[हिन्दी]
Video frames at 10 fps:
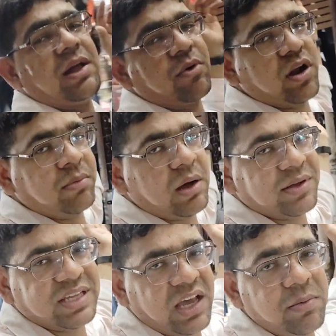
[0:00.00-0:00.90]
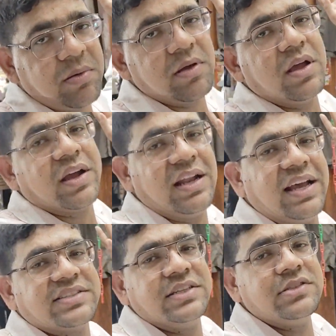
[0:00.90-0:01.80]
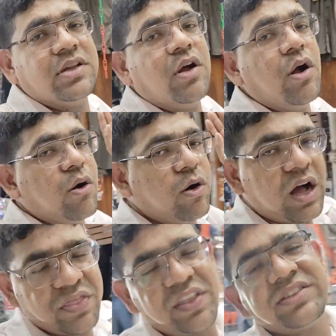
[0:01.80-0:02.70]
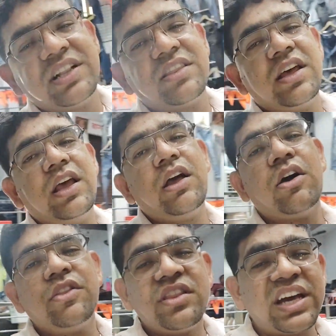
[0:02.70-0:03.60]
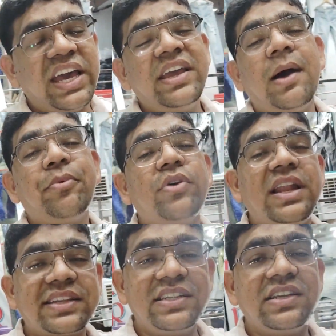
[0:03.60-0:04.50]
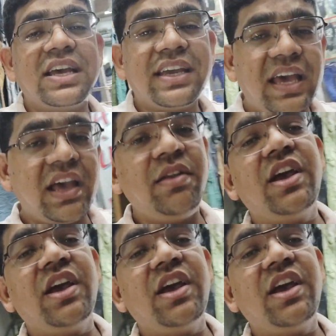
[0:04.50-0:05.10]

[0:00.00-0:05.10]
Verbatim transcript: का नाम हो रहा है बाबा साहिब कलेक्शंस और अंदर चलते हैं अंदर दिखाएंगे आपको कलेक्शन क्या क्या है